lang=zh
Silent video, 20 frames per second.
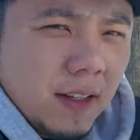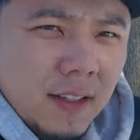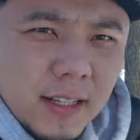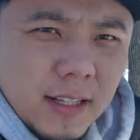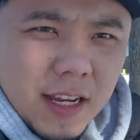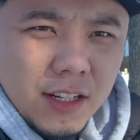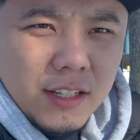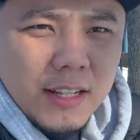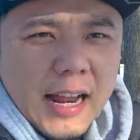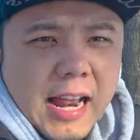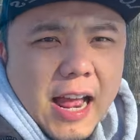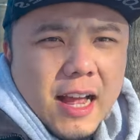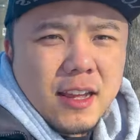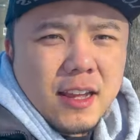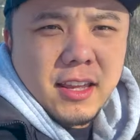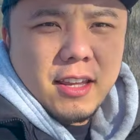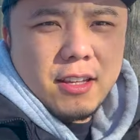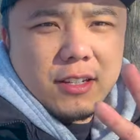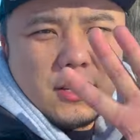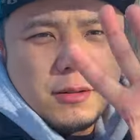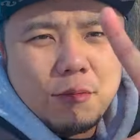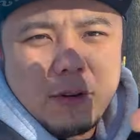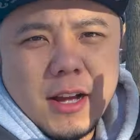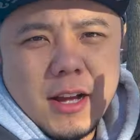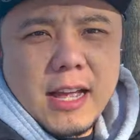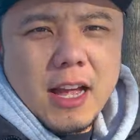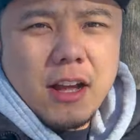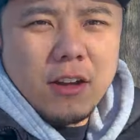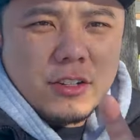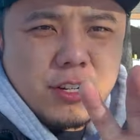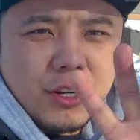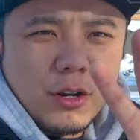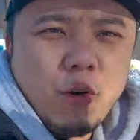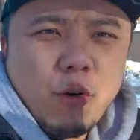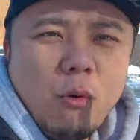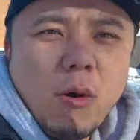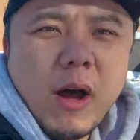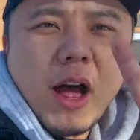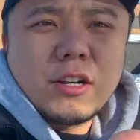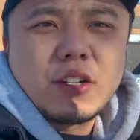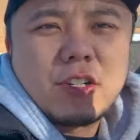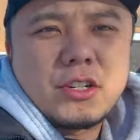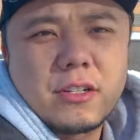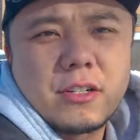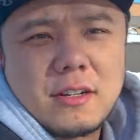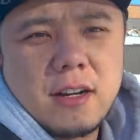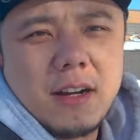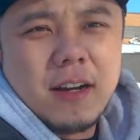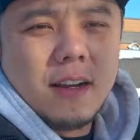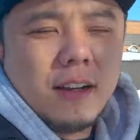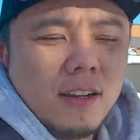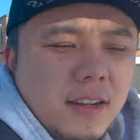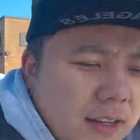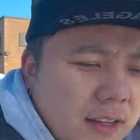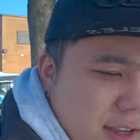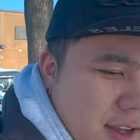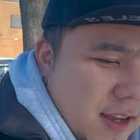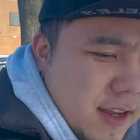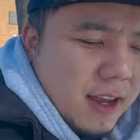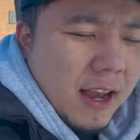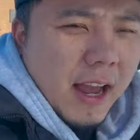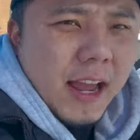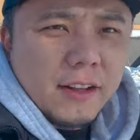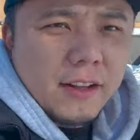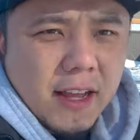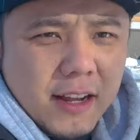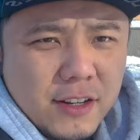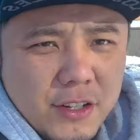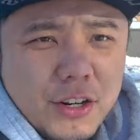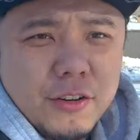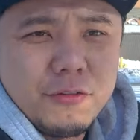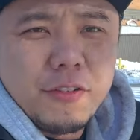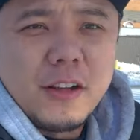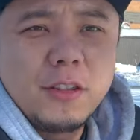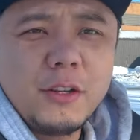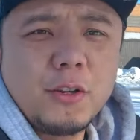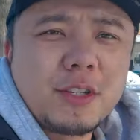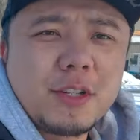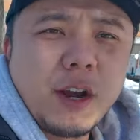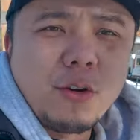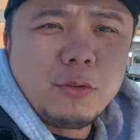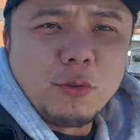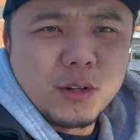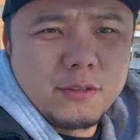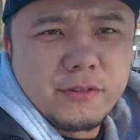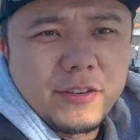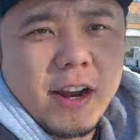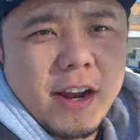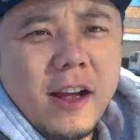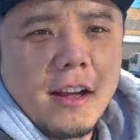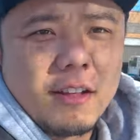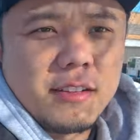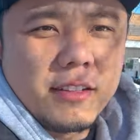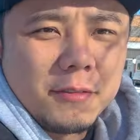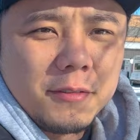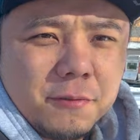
但是大家可以基本上看到这个画质啊，还有它的这个防抖效果是非常好。的。